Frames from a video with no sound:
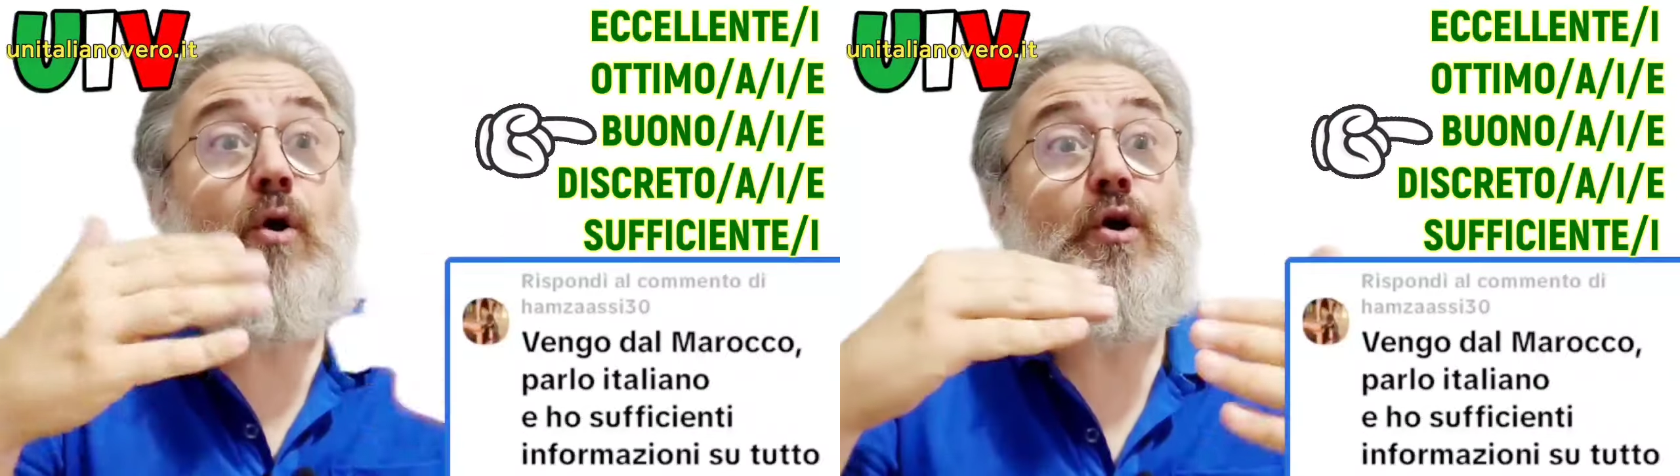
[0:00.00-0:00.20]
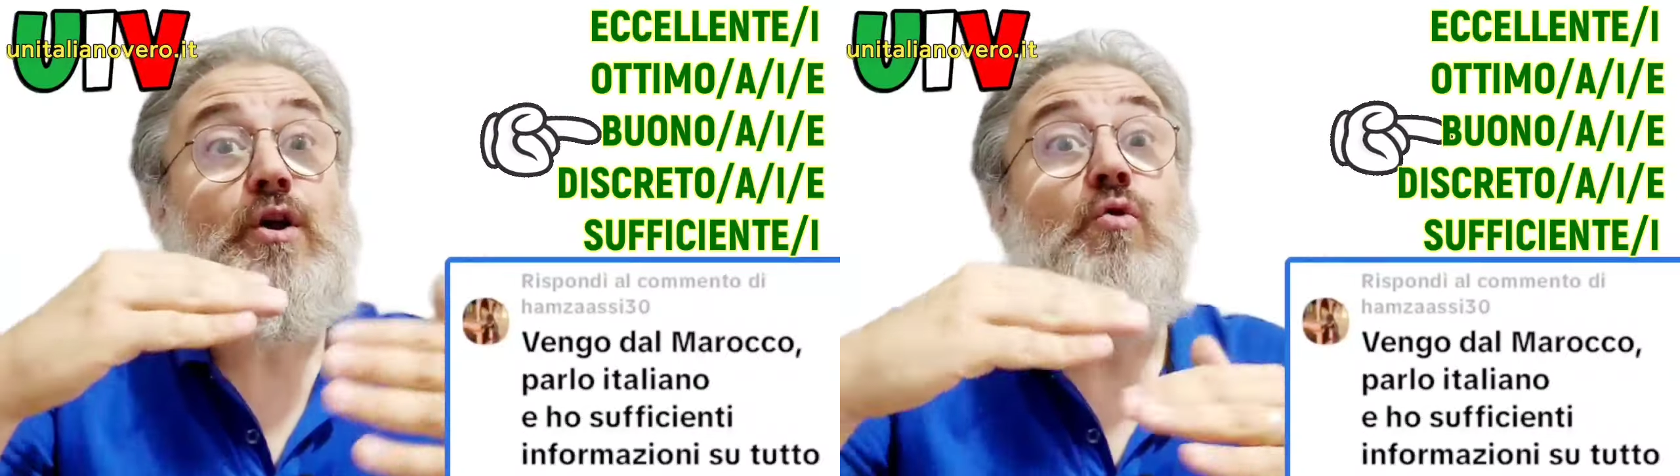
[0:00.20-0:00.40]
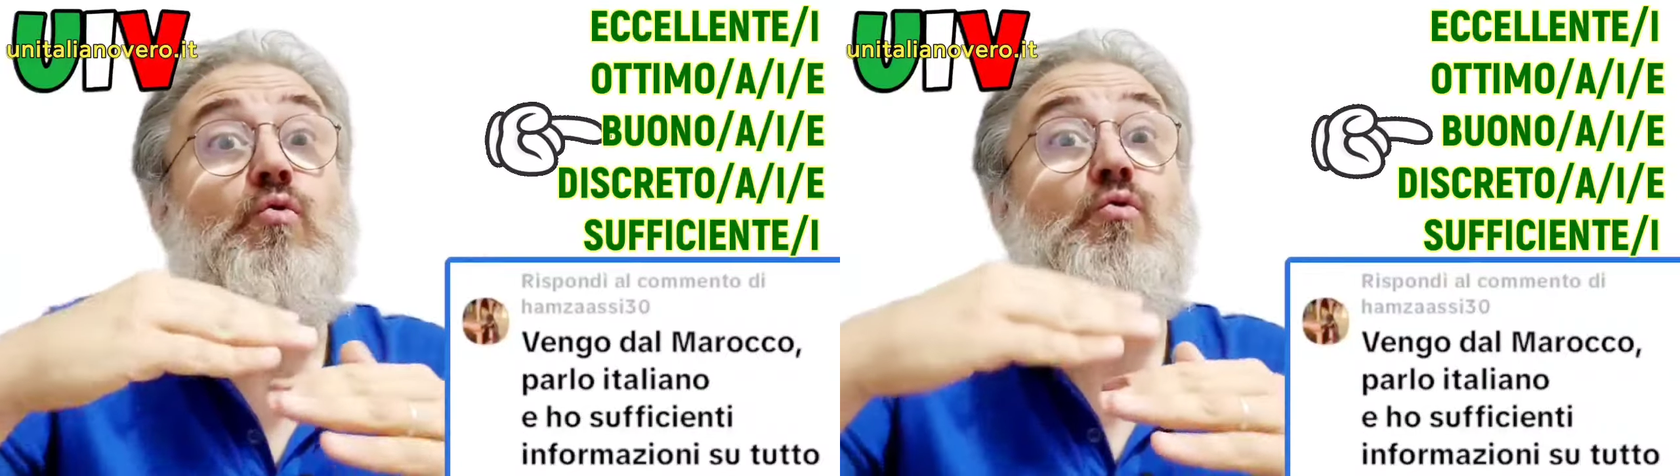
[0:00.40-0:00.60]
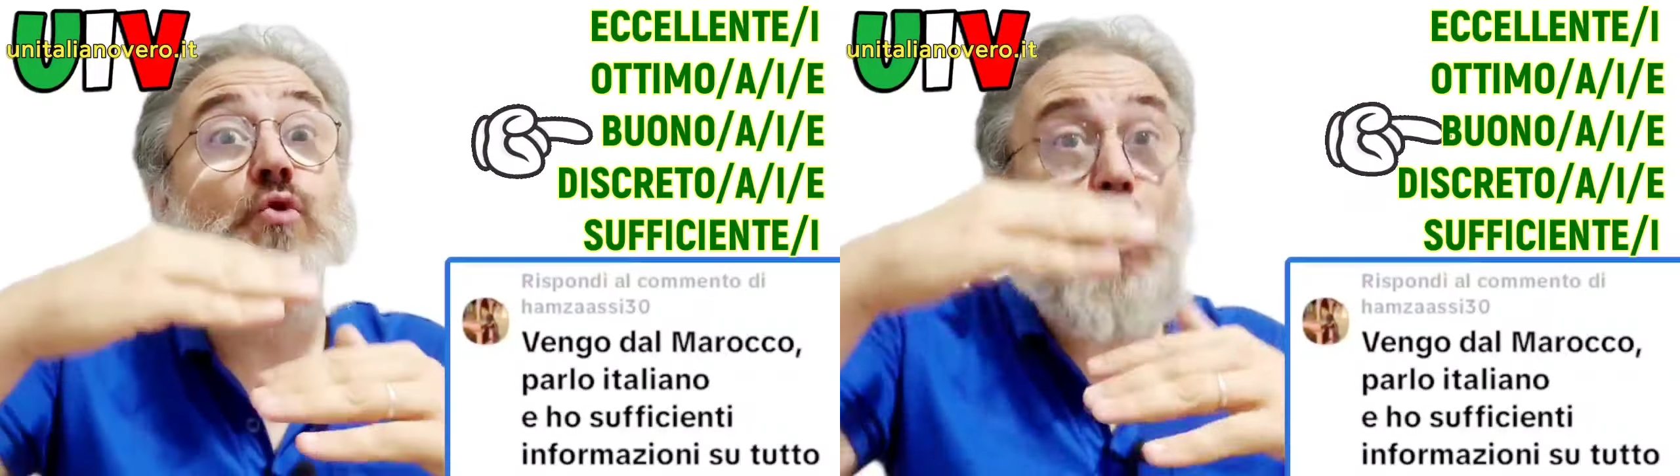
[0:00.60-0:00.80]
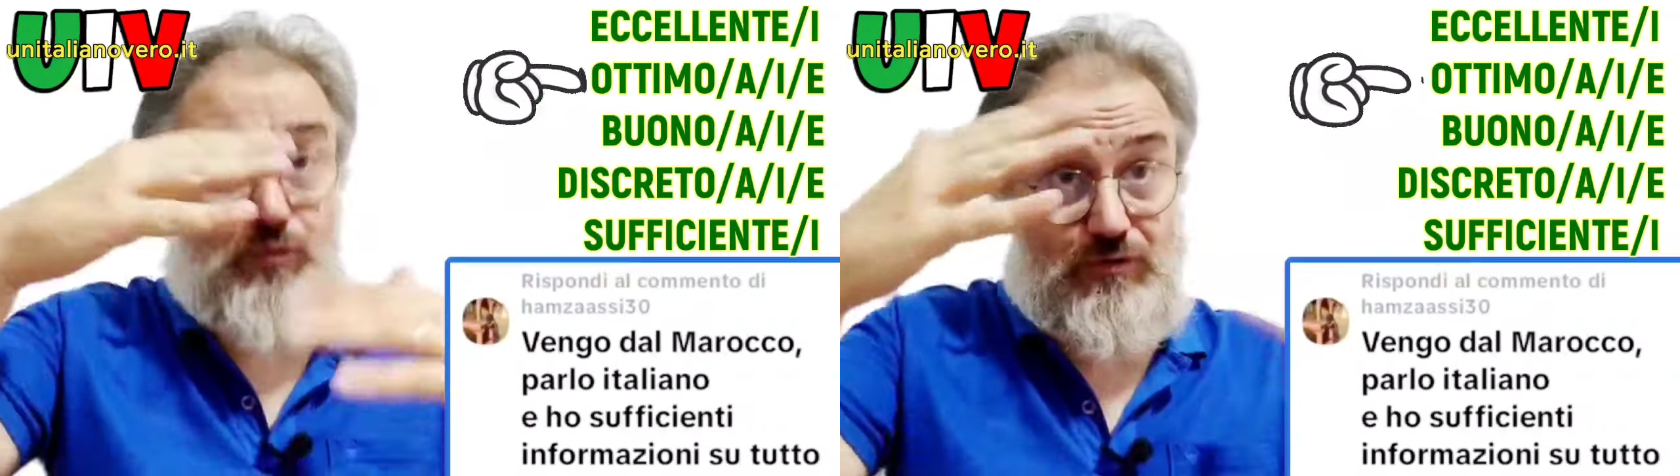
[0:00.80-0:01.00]
poi
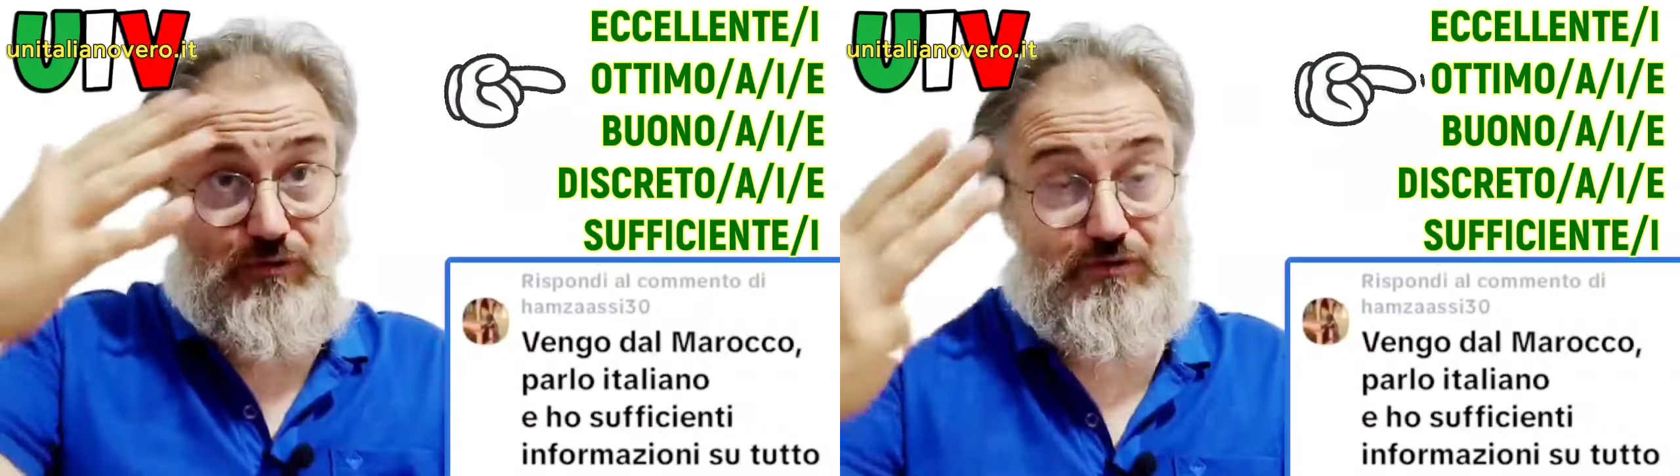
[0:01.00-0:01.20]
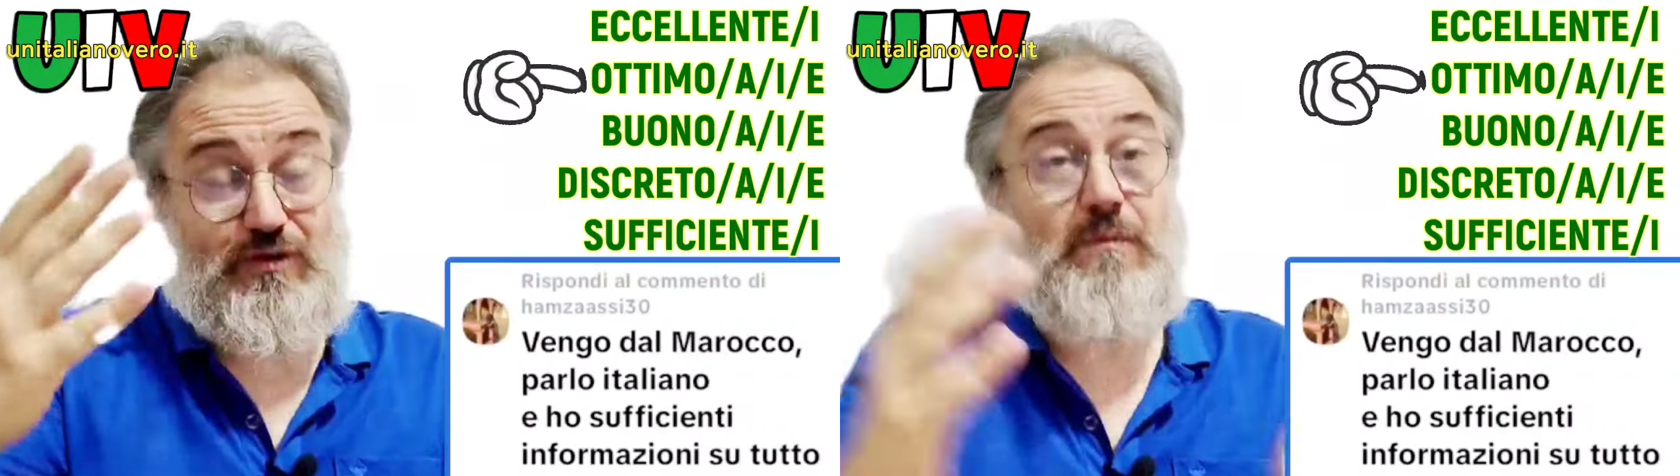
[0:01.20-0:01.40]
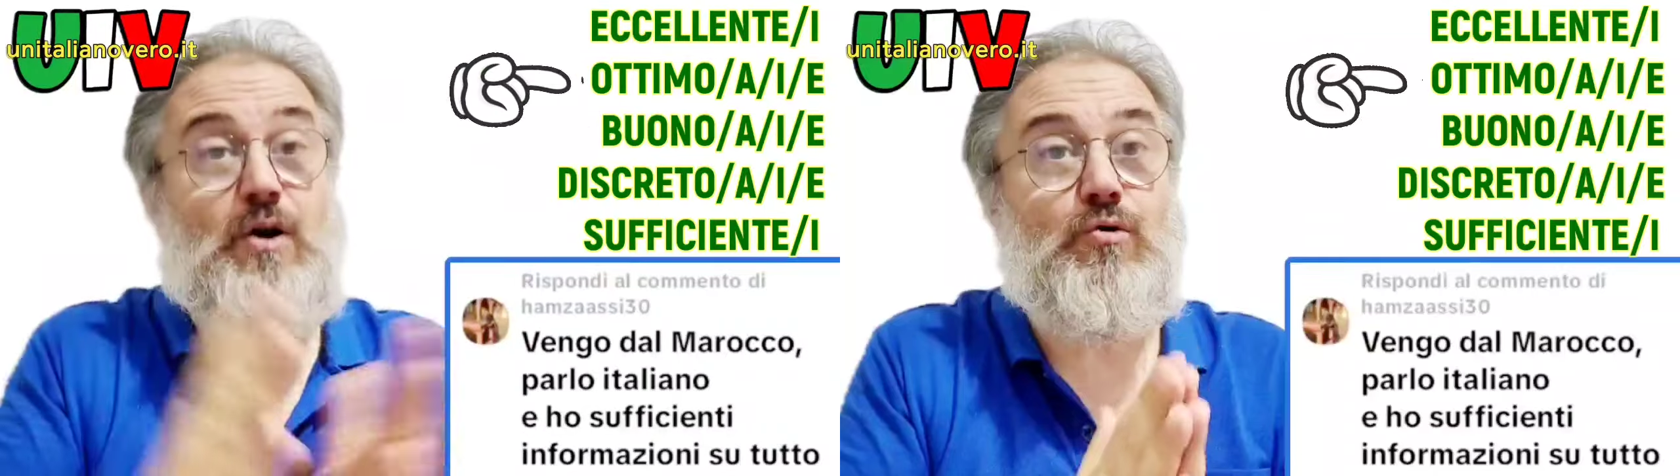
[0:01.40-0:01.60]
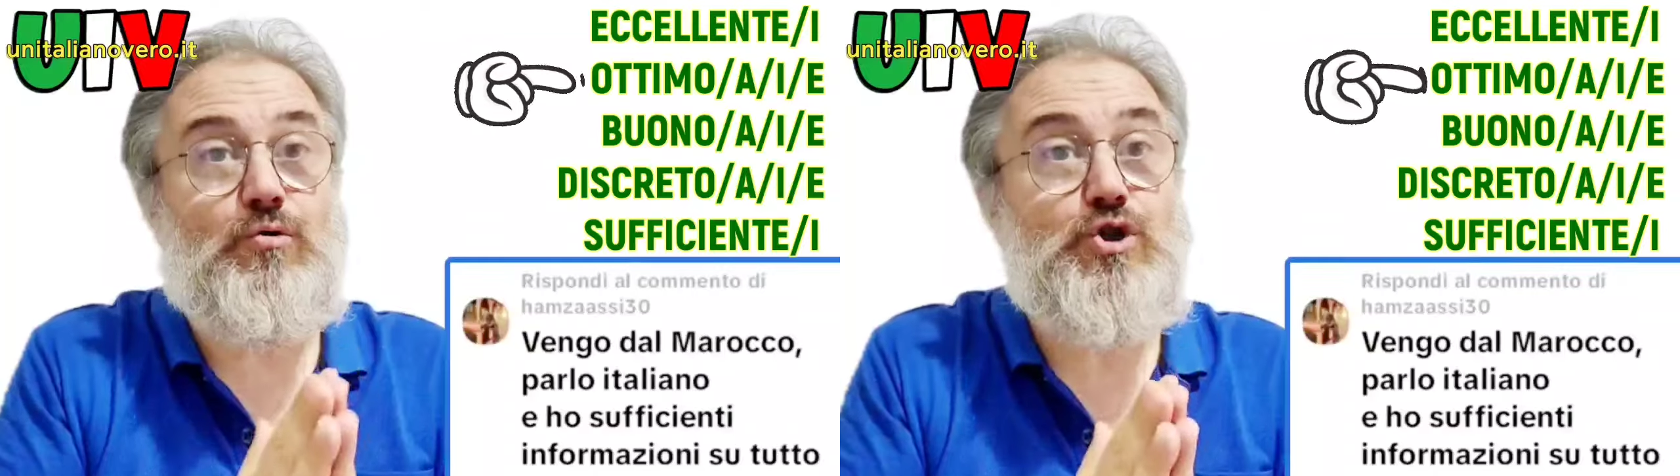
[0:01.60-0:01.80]
un'ottima